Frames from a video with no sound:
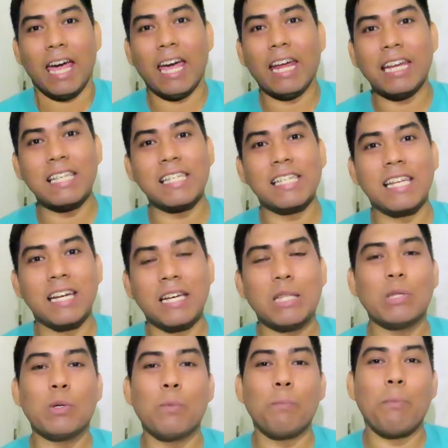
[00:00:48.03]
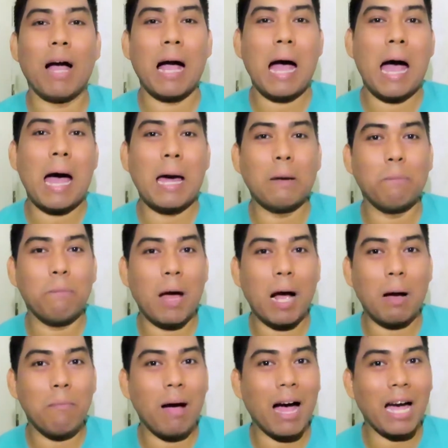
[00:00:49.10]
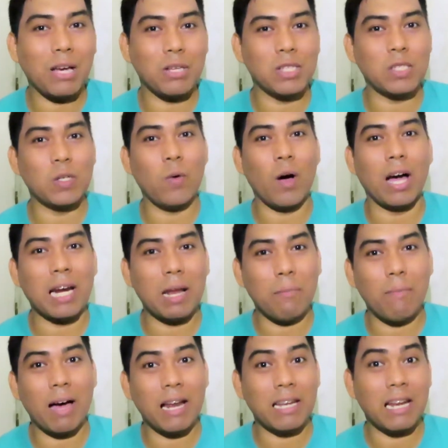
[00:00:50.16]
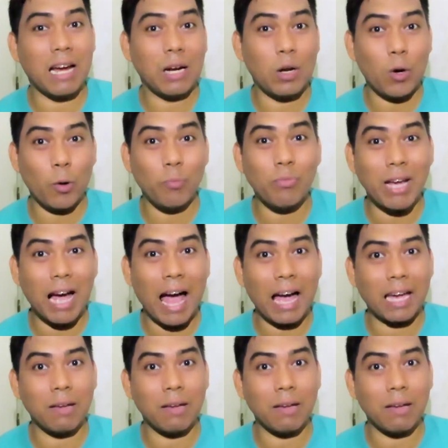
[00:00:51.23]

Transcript: And isa na rin tong paraan para maayos ko ang laman ng loob ng